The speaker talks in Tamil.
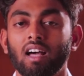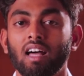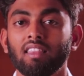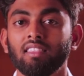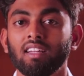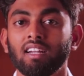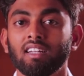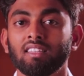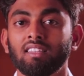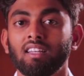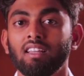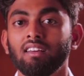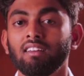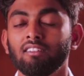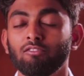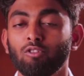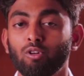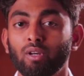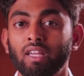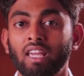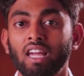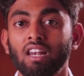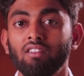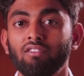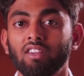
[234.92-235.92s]
அந்த இடத்துல
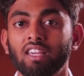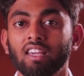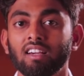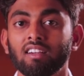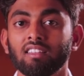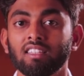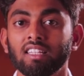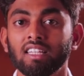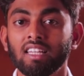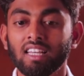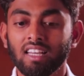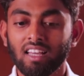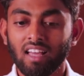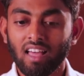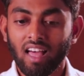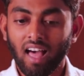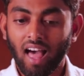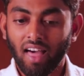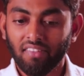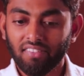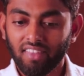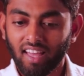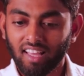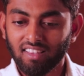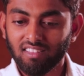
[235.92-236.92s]
ஒரு கேள்வி கேட்குது
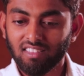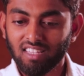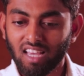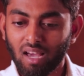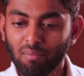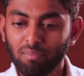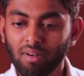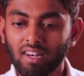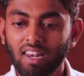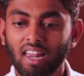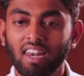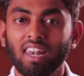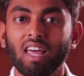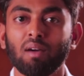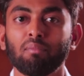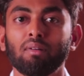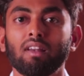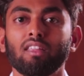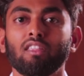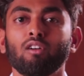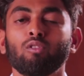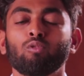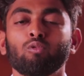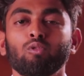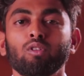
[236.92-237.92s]
அந்த அஞ்சு ஆப்பிள் நல்ல
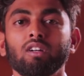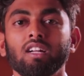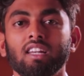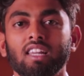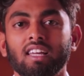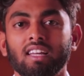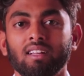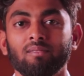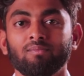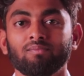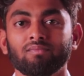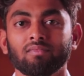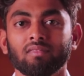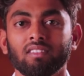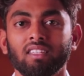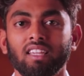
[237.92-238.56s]
ஆப்பிளை தான் கொடுங்களேன்